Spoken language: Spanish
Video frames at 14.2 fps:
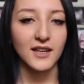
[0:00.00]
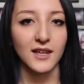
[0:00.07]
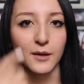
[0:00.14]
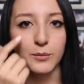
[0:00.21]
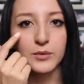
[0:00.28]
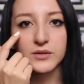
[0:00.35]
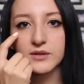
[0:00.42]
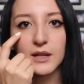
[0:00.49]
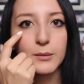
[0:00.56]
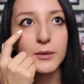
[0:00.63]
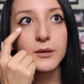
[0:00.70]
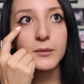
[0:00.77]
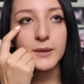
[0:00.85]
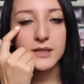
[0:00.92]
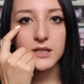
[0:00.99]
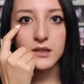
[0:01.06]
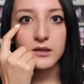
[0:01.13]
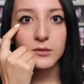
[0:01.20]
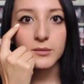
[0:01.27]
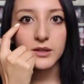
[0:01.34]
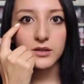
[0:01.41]
que pues termino
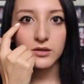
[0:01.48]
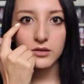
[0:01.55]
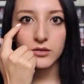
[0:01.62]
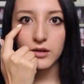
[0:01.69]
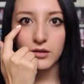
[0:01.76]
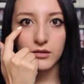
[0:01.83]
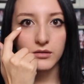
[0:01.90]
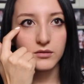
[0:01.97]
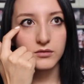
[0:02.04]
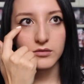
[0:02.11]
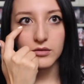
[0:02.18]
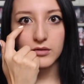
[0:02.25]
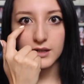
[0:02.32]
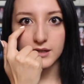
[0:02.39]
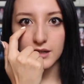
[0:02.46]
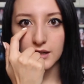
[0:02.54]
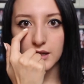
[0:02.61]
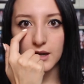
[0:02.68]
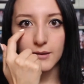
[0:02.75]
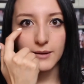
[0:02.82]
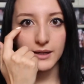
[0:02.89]
machándome todo, todo lo que es
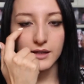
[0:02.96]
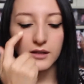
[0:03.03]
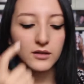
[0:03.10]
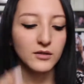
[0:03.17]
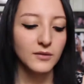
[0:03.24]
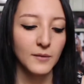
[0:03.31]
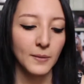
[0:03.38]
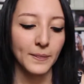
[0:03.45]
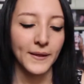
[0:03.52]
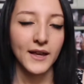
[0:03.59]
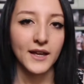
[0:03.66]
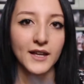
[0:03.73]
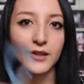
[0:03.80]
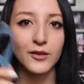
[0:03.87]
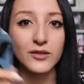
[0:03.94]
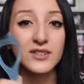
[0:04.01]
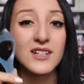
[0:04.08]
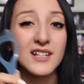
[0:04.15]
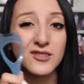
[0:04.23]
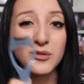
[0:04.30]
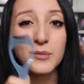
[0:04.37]
aquí abajito. Entonces
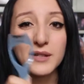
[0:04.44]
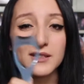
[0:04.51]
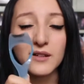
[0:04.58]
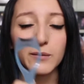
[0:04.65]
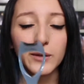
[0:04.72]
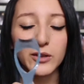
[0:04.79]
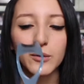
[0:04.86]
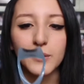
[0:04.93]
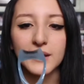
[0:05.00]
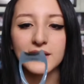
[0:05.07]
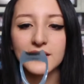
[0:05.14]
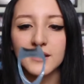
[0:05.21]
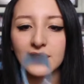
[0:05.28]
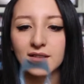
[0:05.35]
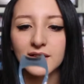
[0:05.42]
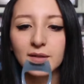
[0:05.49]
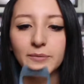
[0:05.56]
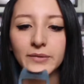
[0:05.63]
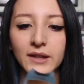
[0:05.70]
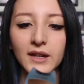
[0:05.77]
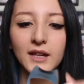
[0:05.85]
esto me ha servido
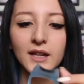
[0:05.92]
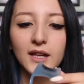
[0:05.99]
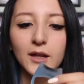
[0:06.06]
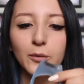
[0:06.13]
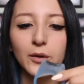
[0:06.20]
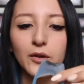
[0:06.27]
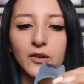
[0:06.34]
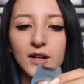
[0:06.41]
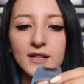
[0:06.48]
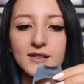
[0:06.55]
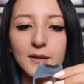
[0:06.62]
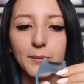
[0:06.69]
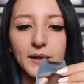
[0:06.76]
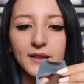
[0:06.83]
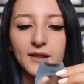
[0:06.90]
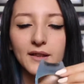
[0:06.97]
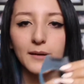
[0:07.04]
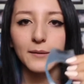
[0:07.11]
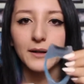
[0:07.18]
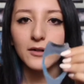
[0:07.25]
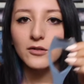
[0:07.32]
bastante y bueno, esta parte de
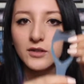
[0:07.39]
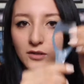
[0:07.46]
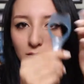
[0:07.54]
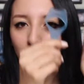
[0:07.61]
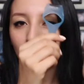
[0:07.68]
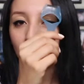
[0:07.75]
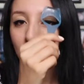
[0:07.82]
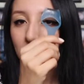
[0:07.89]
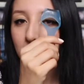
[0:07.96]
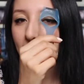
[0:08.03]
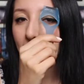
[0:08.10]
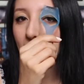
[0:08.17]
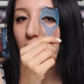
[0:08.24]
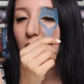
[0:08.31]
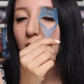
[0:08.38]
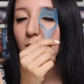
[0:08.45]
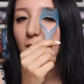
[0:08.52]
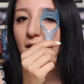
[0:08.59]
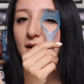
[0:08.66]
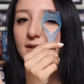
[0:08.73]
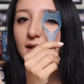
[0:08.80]
abajo se supone que es para que tú lo
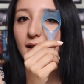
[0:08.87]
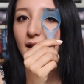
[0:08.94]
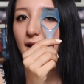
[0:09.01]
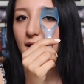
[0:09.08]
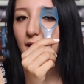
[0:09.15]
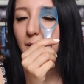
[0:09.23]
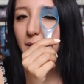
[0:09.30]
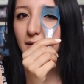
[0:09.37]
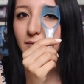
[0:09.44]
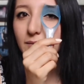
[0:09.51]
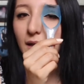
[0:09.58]
pongas aquí arriba